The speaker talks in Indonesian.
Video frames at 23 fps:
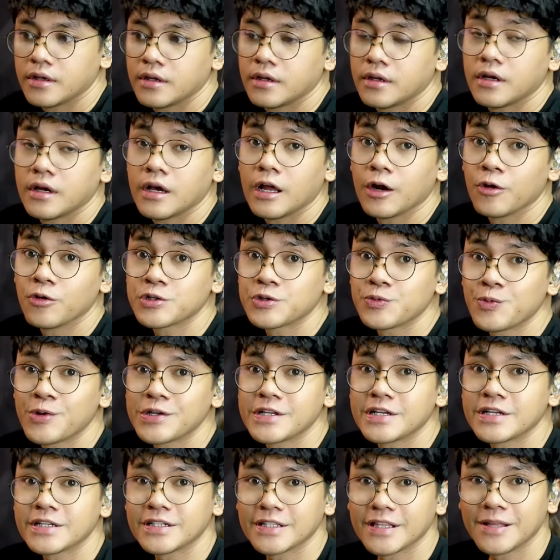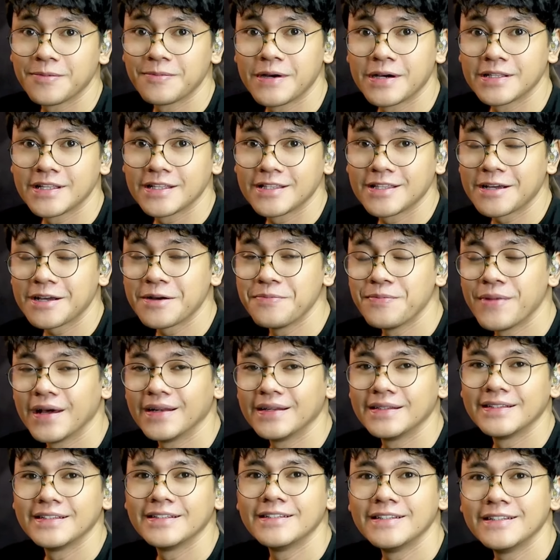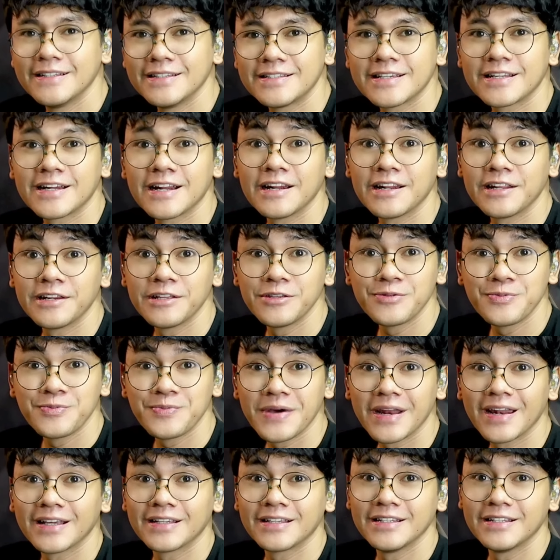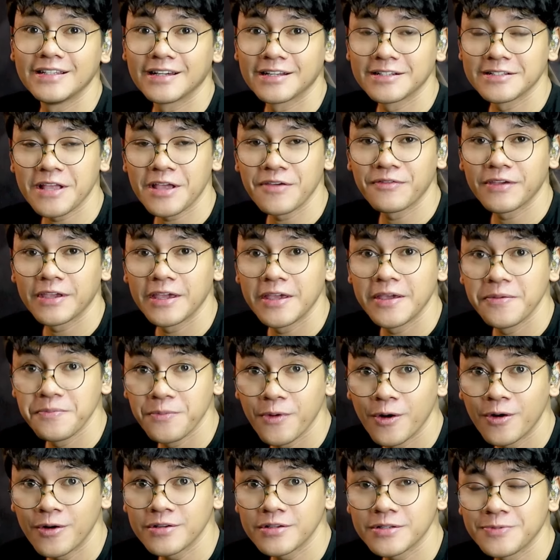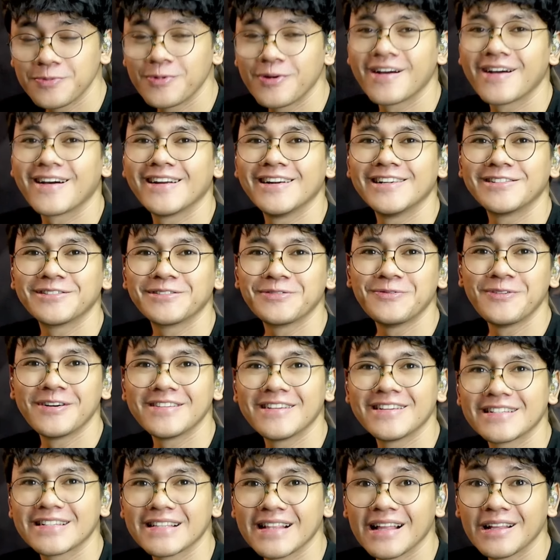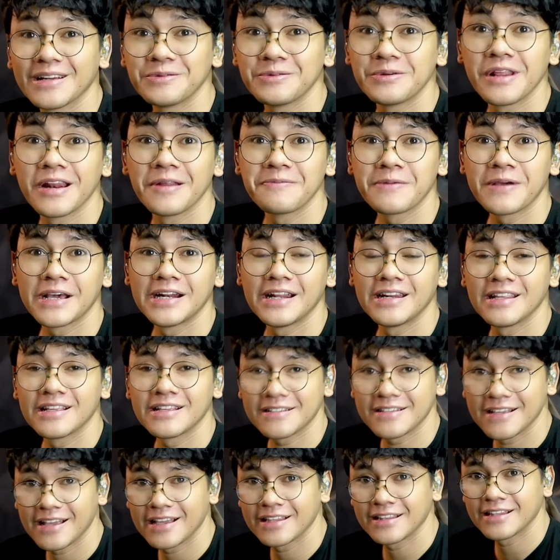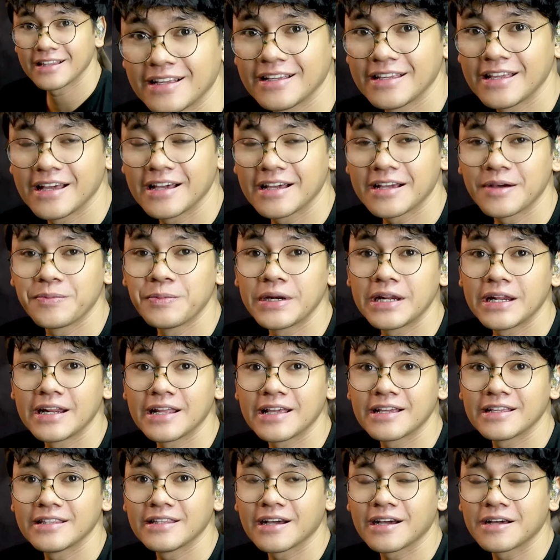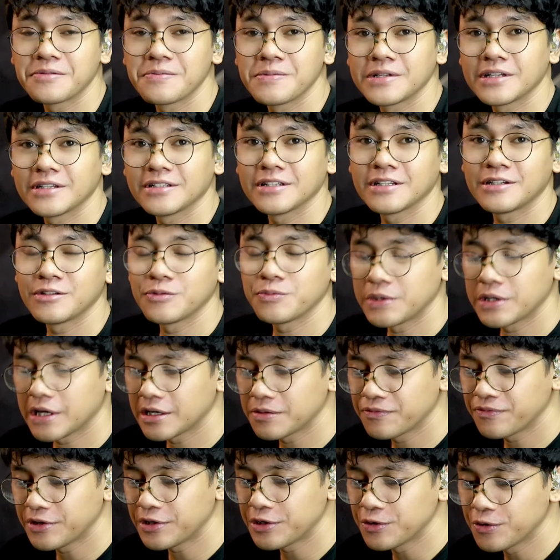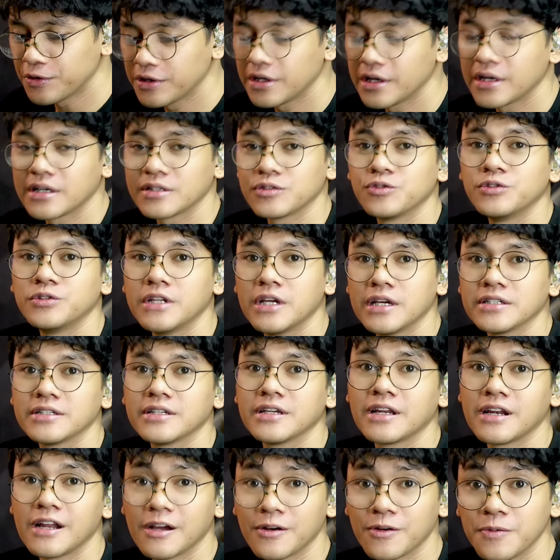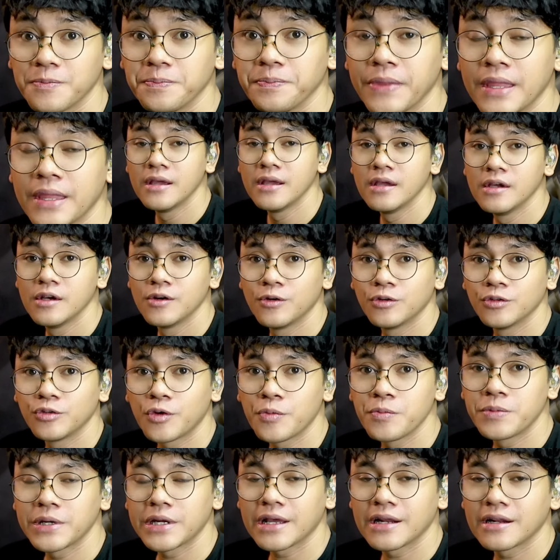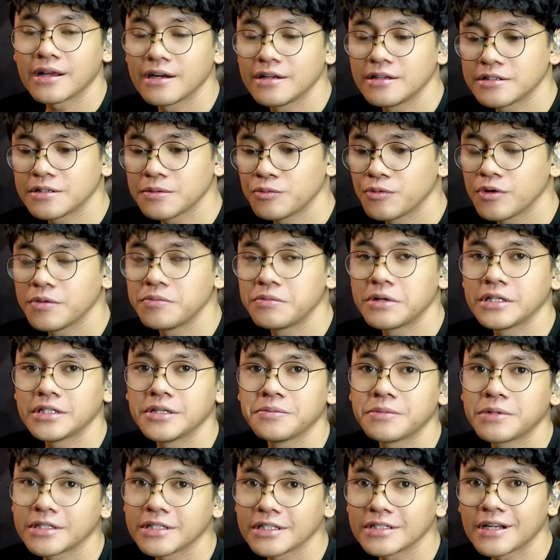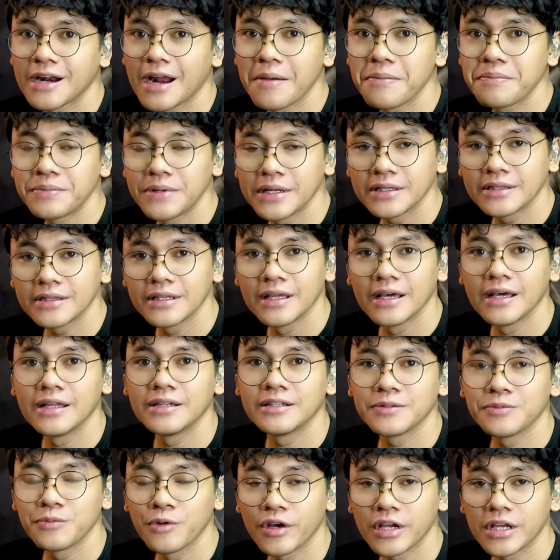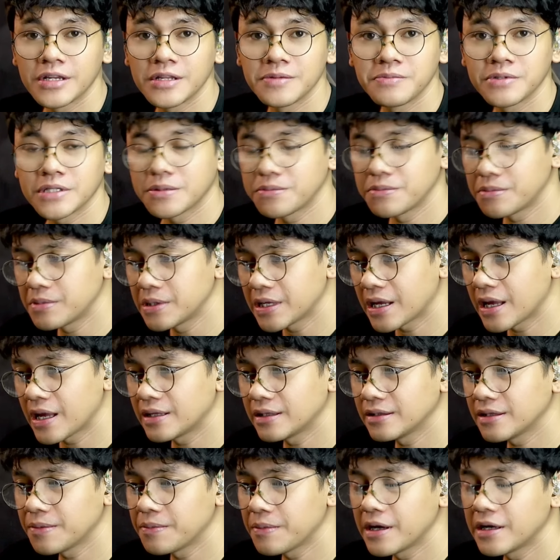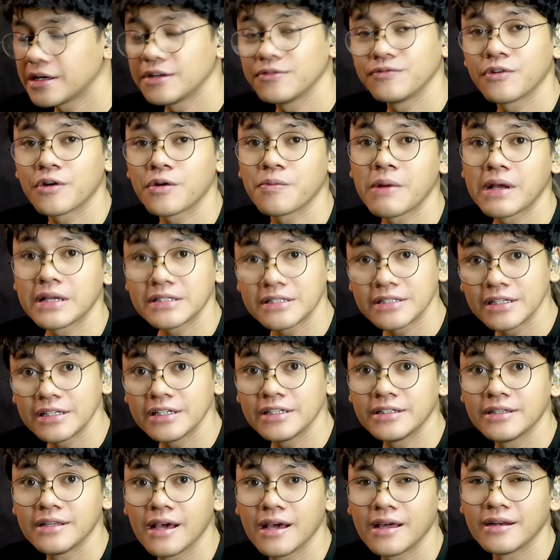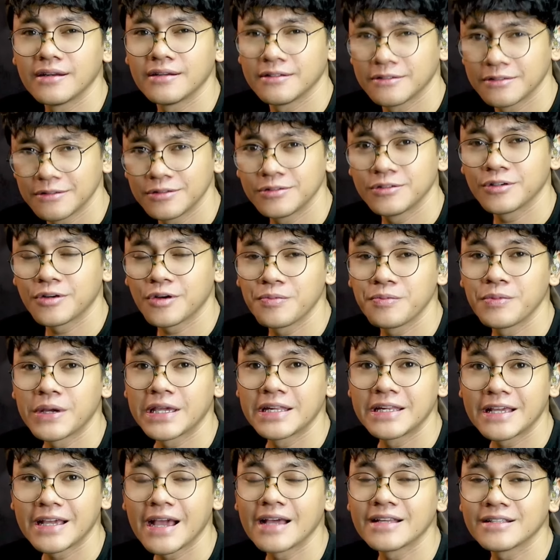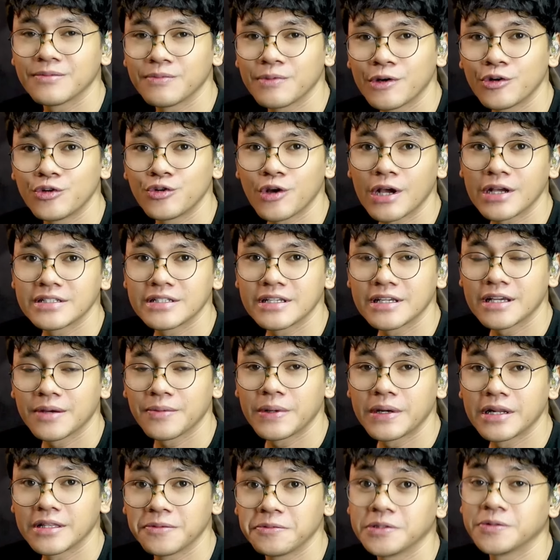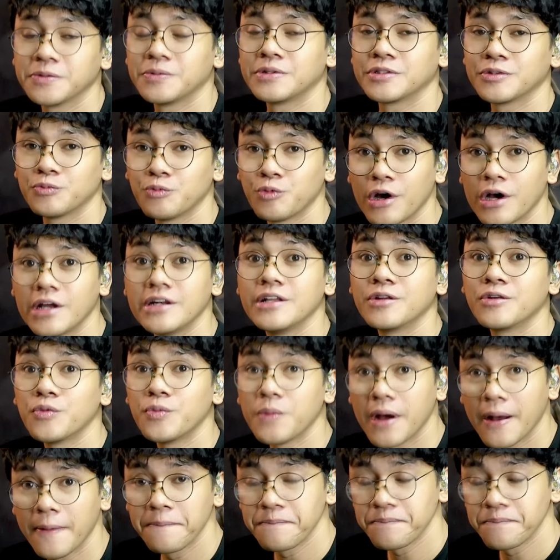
Halo semuanya, selamat datang kembali di channel ini. Jumpa lagi dengan saya Vicky Himpong. Semoga kalian semuanya selalu dalam keadaan yang sehat. Ya, kembali lagi kita akan menyaksikan cuplikan video yang sudah saya rangkum untuk memberikan kalian semua berita-berita terupdate dan semoga ini bisa memberikan tambahan informasi dan cukup mengedukasi, mengedukasi kepada teman-teman semua di rumah.